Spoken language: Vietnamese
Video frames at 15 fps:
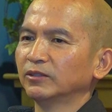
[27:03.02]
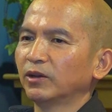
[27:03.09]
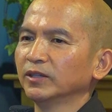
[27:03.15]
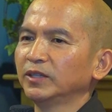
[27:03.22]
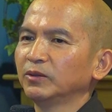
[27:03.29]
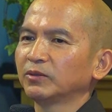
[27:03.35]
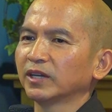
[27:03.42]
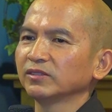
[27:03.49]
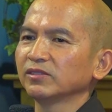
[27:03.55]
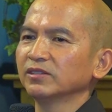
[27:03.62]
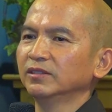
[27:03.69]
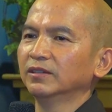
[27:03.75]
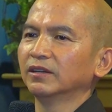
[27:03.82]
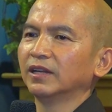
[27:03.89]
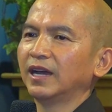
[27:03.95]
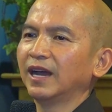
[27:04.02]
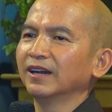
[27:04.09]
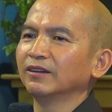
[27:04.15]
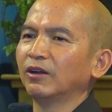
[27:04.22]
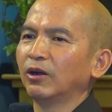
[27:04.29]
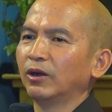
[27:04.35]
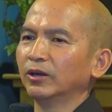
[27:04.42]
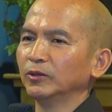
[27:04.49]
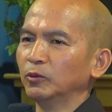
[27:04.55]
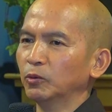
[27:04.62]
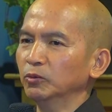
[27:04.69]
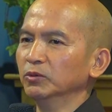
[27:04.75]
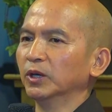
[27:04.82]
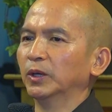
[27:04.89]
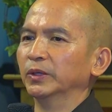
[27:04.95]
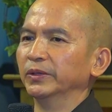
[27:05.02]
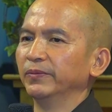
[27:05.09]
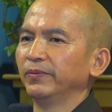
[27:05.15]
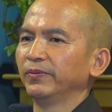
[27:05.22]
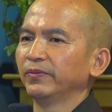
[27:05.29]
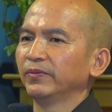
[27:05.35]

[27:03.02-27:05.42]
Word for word: nói theo cách xưa là ăn ngọ ngủ ngồi.